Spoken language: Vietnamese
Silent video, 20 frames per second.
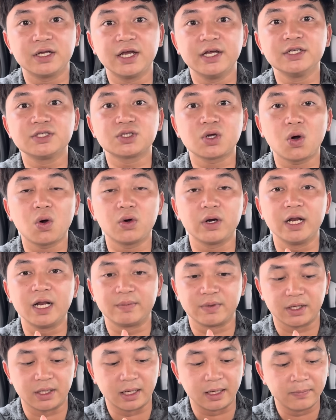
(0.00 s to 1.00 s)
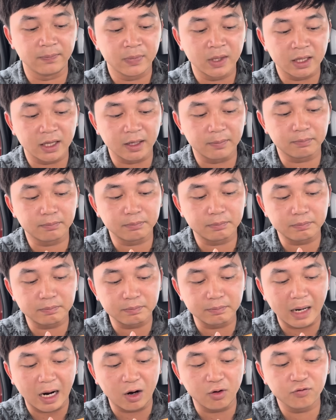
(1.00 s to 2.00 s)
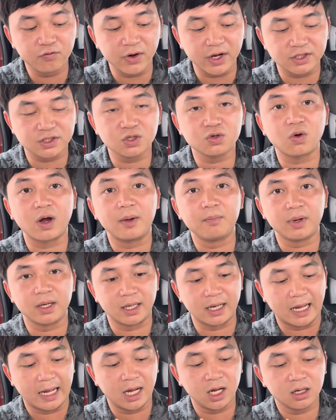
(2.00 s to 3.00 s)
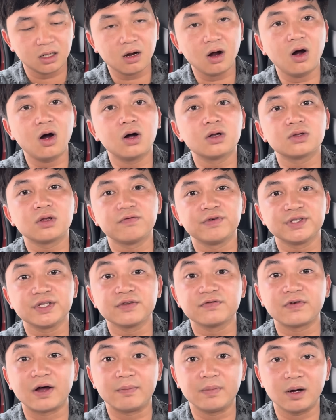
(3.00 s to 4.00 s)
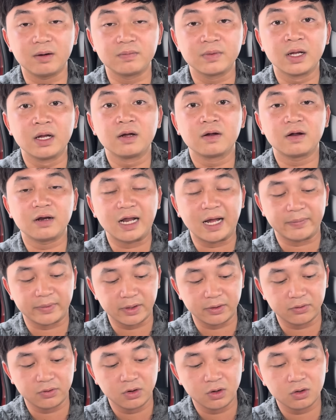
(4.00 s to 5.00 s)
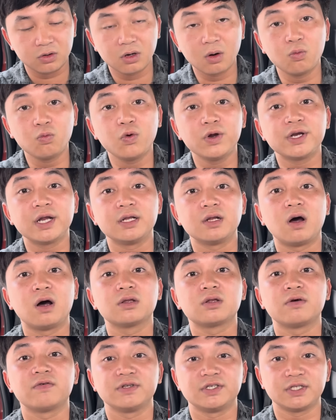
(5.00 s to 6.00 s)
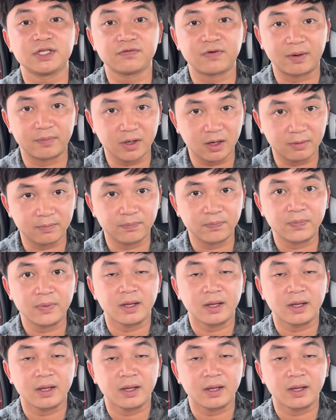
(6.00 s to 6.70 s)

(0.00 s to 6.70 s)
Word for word: ISO để làm gì để bảo vệ sức khỏe mình là có an toàn vệ sinh thực phẩm không có làm theo đúng quy trình an toàn vệ sinh thực phẩm không